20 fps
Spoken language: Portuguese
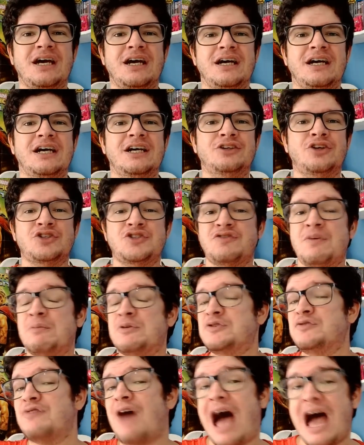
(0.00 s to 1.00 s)
eh, nós
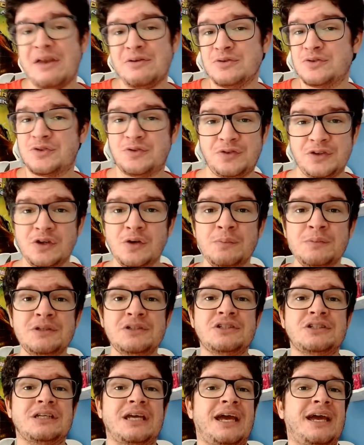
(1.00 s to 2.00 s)
tivemos vários
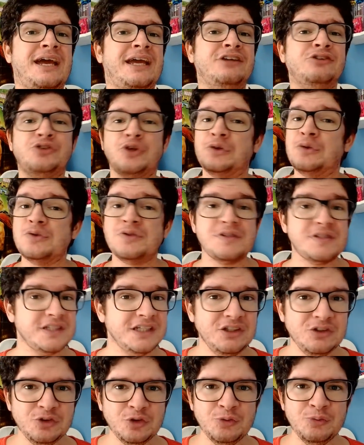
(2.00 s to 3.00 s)
filmes eh,
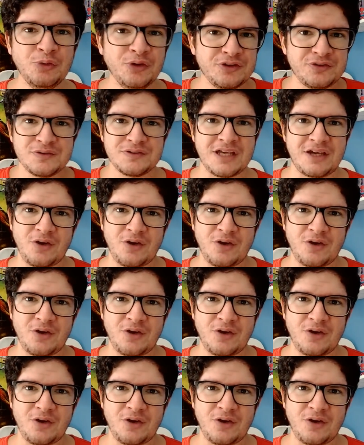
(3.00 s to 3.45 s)
introduzindo muitos